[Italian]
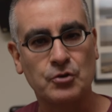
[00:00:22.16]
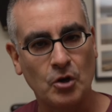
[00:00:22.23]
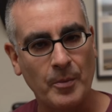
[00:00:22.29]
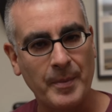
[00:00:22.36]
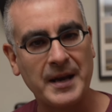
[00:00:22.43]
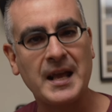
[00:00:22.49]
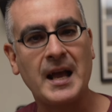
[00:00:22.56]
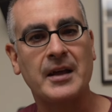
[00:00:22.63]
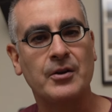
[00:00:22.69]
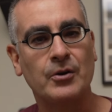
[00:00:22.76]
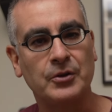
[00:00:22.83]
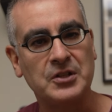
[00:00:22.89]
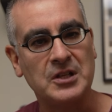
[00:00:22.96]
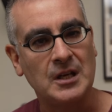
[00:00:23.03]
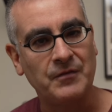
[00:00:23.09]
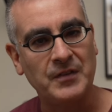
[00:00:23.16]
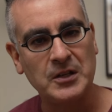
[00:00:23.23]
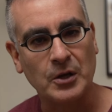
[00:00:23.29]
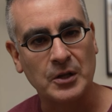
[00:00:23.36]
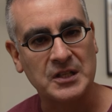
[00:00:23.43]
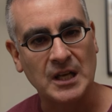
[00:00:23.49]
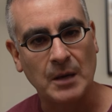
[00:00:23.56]
sono Mariano di
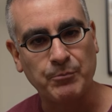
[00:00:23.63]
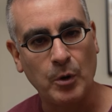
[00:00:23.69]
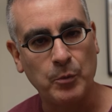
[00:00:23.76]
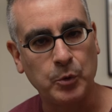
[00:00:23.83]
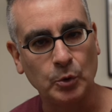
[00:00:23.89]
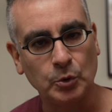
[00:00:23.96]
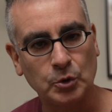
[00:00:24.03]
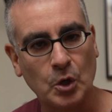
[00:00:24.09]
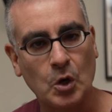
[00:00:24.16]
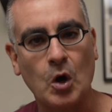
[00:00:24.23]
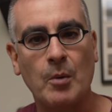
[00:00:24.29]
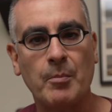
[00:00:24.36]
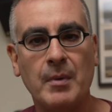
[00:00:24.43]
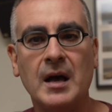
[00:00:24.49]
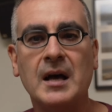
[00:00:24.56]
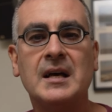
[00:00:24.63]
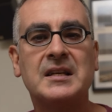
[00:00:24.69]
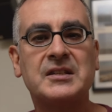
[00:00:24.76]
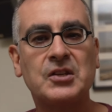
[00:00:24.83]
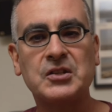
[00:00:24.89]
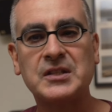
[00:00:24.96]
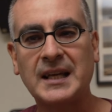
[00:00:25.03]
videozappo.com.
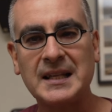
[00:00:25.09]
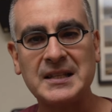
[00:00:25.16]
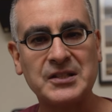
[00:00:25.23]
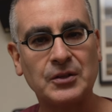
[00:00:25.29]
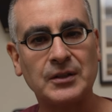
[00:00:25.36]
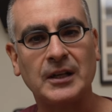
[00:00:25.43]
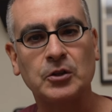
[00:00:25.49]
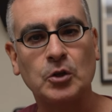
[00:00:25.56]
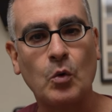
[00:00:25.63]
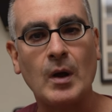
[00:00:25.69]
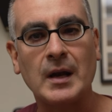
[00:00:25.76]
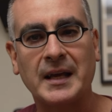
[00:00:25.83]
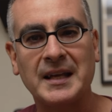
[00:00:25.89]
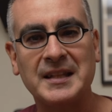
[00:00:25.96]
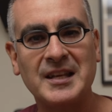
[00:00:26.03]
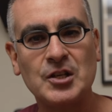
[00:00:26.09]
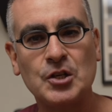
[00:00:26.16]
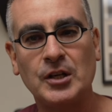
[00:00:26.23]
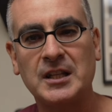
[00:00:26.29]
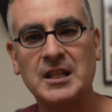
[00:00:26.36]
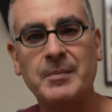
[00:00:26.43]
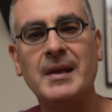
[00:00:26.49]
Sto scansionando qualche
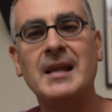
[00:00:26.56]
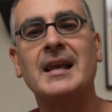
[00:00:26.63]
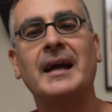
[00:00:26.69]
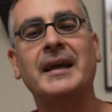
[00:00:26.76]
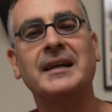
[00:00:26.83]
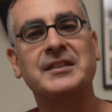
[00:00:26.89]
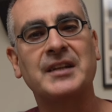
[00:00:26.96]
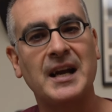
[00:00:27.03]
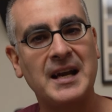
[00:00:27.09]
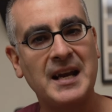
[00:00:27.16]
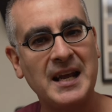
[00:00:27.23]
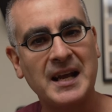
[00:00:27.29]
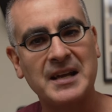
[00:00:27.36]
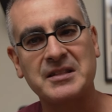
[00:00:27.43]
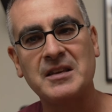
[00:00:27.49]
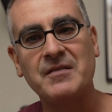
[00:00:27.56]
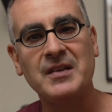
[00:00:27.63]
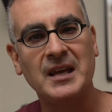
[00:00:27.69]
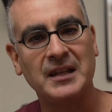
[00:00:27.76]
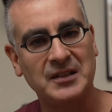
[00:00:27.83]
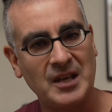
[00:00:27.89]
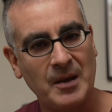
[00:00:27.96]
decina di migliaia tra
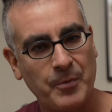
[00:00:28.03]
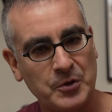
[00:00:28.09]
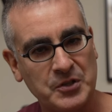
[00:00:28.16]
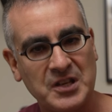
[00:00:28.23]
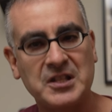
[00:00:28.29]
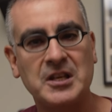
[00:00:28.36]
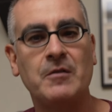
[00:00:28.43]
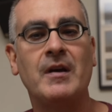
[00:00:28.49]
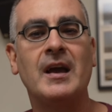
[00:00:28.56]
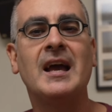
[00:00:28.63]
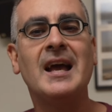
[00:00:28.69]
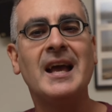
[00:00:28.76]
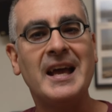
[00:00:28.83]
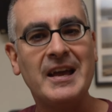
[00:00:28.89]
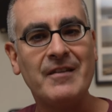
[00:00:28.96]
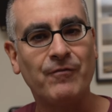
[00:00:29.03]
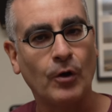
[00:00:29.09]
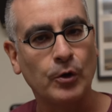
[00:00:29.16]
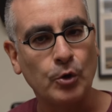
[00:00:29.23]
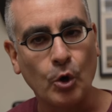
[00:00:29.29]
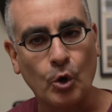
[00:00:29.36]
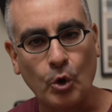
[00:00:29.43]
negativi e diapositive e
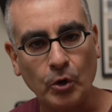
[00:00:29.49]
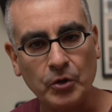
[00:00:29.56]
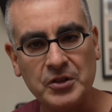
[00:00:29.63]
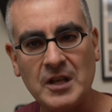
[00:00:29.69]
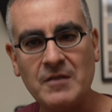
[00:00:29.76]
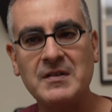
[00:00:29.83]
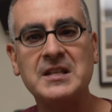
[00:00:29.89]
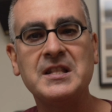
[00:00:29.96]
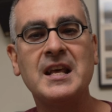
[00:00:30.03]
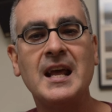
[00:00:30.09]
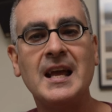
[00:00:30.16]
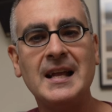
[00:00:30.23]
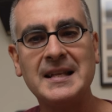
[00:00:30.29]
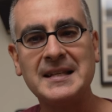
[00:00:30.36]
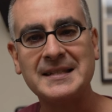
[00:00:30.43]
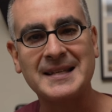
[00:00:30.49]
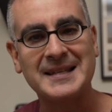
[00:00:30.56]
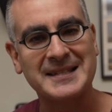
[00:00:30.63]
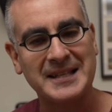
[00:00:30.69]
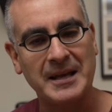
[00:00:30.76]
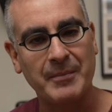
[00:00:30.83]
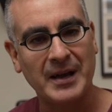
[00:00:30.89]
voglio condividere il
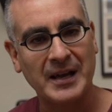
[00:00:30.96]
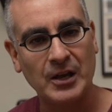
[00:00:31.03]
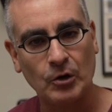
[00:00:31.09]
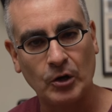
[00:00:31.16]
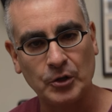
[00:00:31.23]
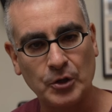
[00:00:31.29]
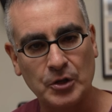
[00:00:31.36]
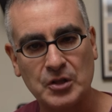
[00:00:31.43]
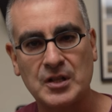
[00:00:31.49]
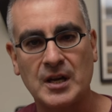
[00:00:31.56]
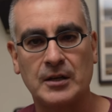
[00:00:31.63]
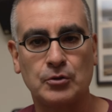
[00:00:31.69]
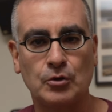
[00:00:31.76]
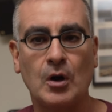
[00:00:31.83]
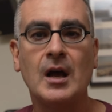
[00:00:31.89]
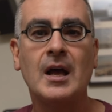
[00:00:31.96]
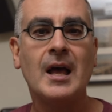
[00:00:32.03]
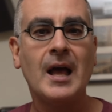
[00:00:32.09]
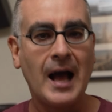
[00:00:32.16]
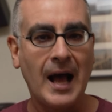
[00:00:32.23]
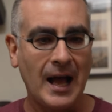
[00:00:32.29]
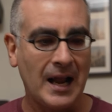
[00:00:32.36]
sistema che ho adottato.
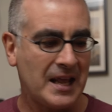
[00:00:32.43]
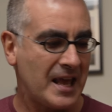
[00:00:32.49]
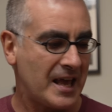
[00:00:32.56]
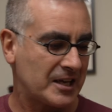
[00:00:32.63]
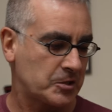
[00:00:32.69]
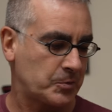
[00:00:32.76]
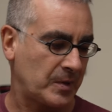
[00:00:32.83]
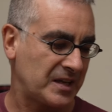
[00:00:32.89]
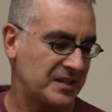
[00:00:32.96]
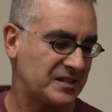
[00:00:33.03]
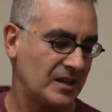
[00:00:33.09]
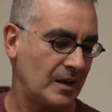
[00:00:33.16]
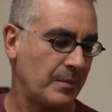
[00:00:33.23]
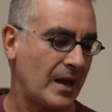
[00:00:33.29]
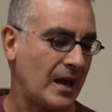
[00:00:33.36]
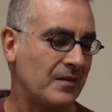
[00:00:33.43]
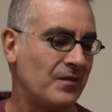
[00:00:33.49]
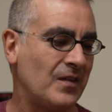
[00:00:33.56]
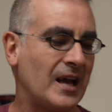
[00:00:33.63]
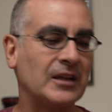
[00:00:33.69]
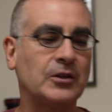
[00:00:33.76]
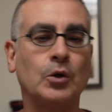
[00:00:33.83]
AliExpress mi ha
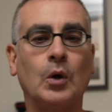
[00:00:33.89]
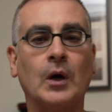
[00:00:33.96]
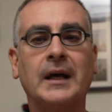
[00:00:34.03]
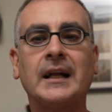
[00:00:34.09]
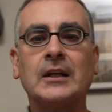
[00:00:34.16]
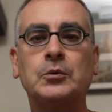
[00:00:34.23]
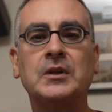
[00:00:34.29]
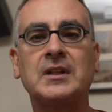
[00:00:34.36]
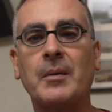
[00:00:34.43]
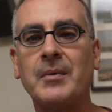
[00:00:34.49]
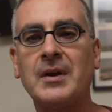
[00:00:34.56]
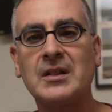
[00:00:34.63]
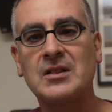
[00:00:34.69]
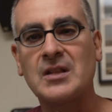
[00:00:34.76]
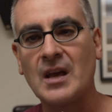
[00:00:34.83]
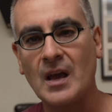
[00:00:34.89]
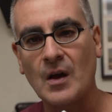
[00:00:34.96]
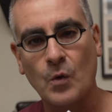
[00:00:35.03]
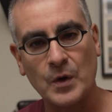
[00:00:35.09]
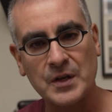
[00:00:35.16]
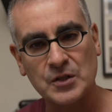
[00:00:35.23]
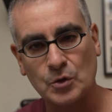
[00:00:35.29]
inviato gratuitamente
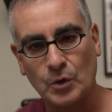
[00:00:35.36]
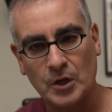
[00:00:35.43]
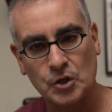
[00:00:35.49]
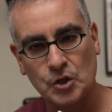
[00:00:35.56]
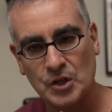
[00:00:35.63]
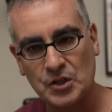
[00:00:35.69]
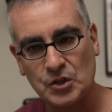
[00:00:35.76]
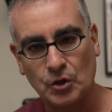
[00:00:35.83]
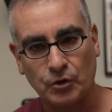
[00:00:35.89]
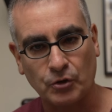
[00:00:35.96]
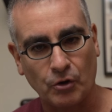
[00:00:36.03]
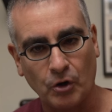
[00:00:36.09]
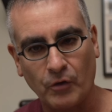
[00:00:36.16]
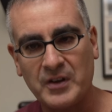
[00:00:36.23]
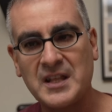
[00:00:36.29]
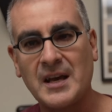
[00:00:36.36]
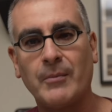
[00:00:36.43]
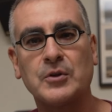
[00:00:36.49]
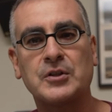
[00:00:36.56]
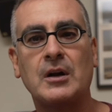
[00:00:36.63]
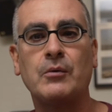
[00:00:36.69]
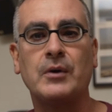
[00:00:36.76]
questo accessorio, lo
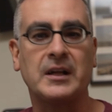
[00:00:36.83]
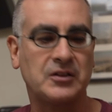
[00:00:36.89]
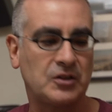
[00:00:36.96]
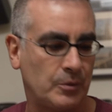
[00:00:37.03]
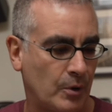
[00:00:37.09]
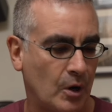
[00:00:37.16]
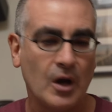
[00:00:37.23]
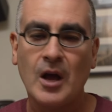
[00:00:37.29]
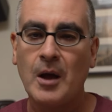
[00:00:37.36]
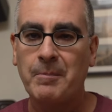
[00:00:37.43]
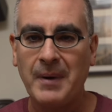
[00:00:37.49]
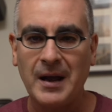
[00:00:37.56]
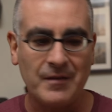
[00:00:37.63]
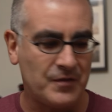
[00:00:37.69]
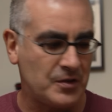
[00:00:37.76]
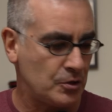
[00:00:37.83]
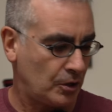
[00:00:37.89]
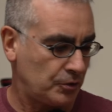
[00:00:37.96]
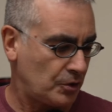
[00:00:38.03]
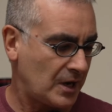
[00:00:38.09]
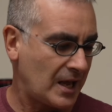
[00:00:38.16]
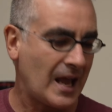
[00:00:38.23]
vediamo tra un attimo, ma il
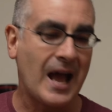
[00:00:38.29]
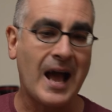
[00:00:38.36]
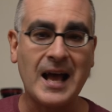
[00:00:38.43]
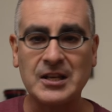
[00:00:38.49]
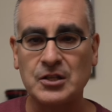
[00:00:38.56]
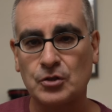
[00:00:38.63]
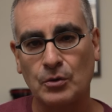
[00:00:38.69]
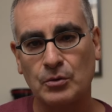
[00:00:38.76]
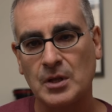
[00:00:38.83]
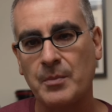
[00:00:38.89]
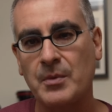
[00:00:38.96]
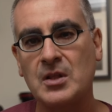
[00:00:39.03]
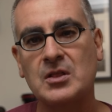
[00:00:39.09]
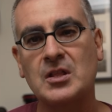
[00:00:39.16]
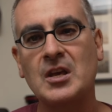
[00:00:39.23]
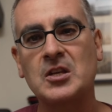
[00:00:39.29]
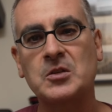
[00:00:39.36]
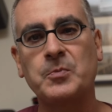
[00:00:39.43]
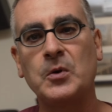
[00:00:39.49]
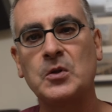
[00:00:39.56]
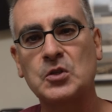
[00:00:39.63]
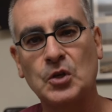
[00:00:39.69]
video non è assolutamente
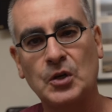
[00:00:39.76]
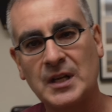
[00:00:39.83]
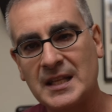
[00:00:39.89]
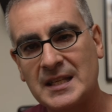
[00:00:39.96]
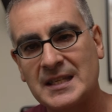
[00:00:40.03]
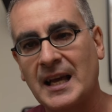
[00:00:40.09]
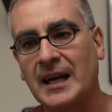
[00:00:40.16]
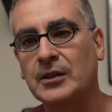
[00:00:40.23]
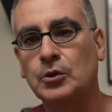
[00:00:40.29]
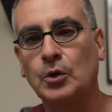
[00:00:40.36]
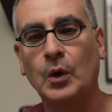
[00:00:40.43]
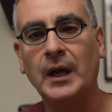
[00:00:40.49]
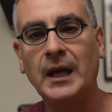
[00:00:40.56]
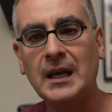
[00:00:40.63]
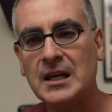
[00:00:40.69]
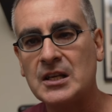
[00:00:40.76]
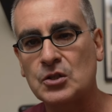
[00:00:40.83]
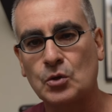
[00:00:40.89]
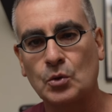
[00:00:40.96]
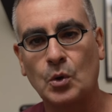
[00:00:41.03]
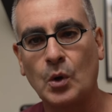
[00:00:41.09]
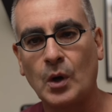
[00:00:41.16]
sponsorizzato e
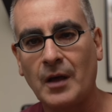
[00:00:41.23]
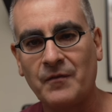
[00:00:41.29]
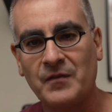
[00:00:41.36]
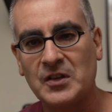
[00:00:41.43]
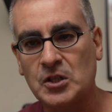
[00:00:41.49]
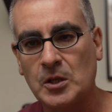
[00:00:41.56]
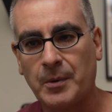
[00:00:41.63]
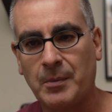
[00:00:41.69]
nessuno l'ha visto